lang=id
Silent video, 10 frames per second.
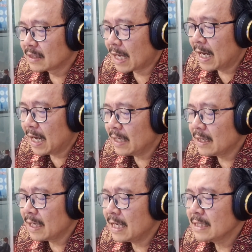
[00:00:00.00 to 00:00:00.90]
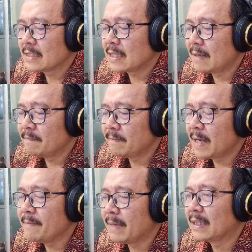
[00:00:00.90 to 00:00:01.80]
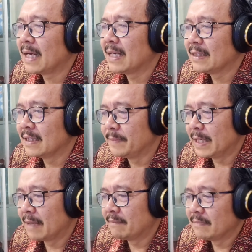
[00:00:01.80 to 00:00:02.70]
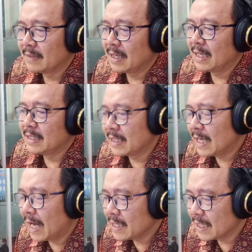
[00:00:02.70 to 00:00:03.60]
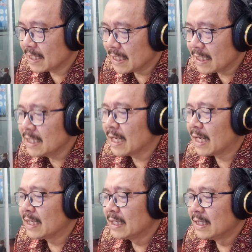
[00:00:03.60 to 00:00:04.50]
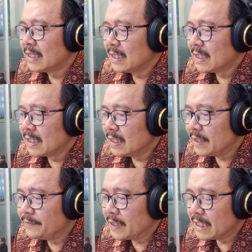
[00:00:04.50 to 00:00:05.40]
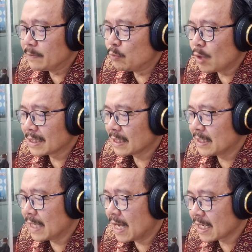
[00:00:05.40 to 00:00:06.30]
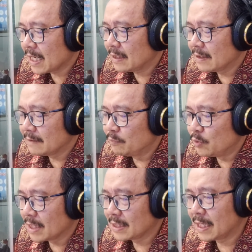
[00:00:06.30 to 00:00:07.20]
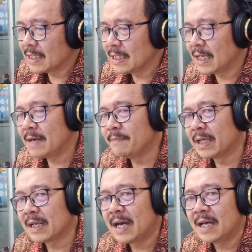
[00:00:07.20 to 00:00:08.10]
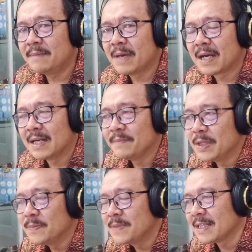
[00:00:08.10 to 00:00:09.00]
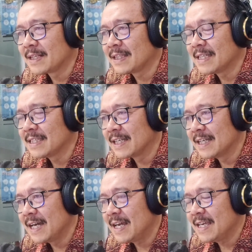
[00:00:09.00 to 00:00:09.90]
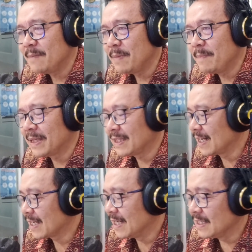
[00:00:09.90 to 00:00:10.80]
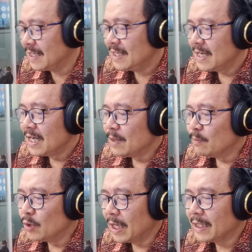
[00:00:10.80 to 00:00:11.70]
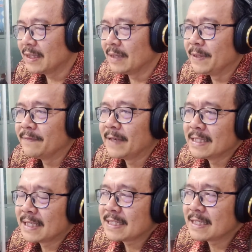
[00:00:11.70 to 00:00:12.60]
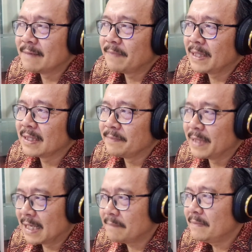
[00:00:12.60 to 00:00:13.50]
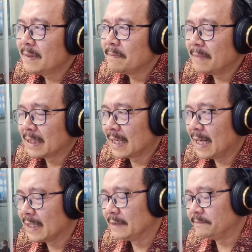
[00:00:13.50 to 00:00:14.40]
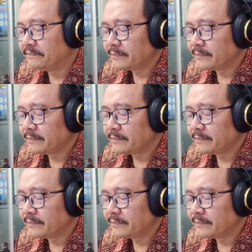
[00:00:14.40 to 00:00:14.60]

Tahanlah sampai matahari terbenam. Nah, dari ayat inilah definisi puasa diangkat Puasa ialah menahan makan minum serta segala yang membatalkannya mulai terbit fajar sampai terbenam matahari.